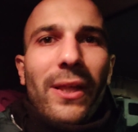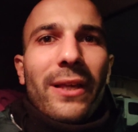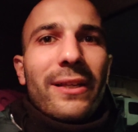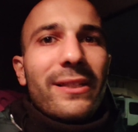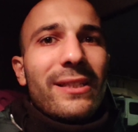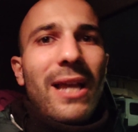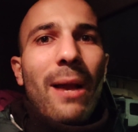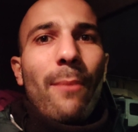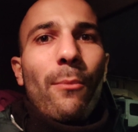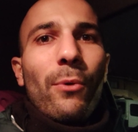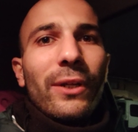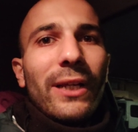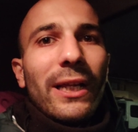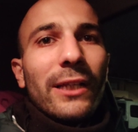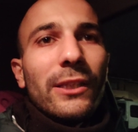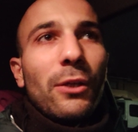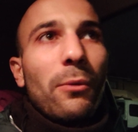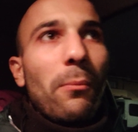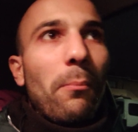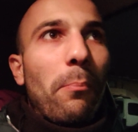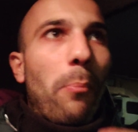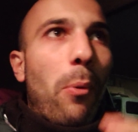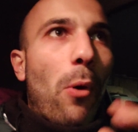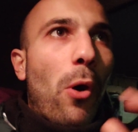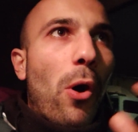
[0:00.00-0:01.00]
siamo andati
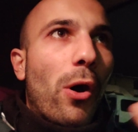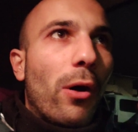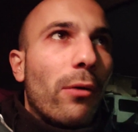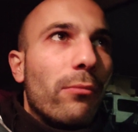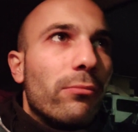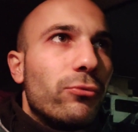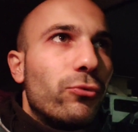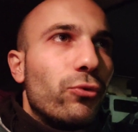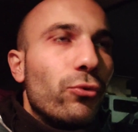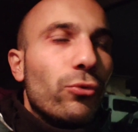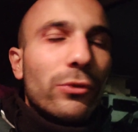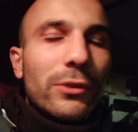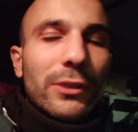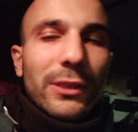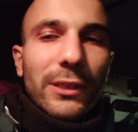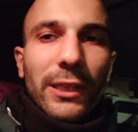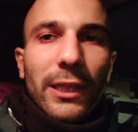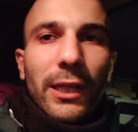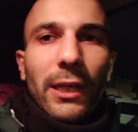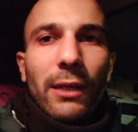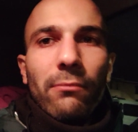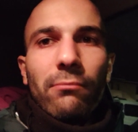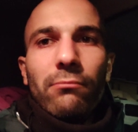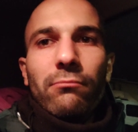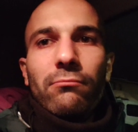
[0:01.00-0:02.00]
un po'
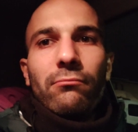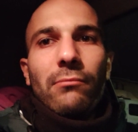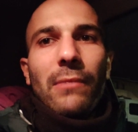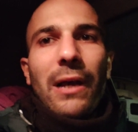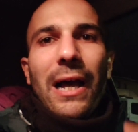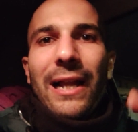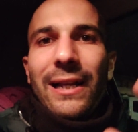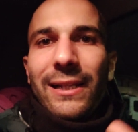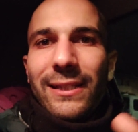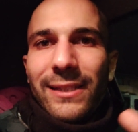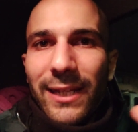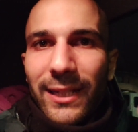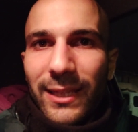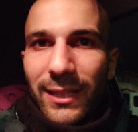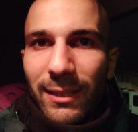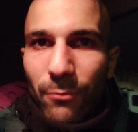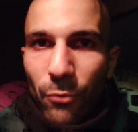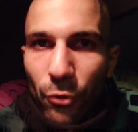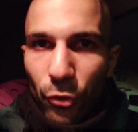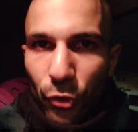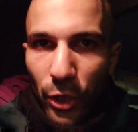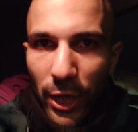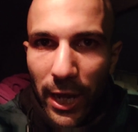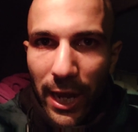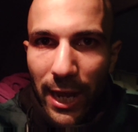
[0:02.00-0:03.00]
tutti al
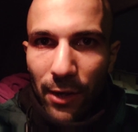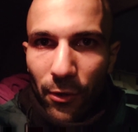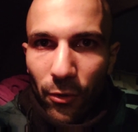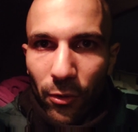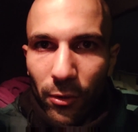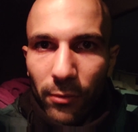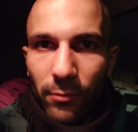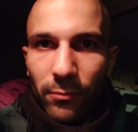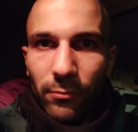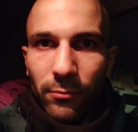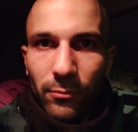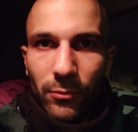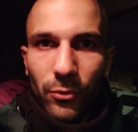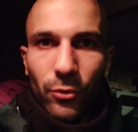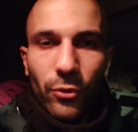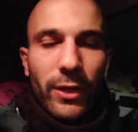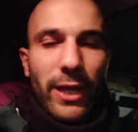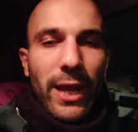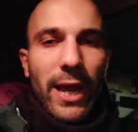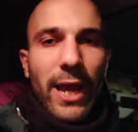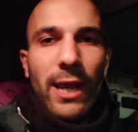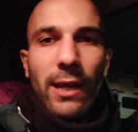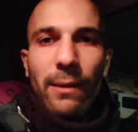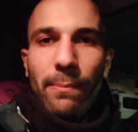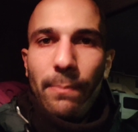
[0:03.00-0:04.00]
settimo cielo,
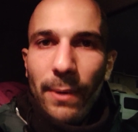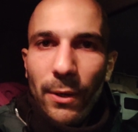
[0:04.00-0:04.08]
ok?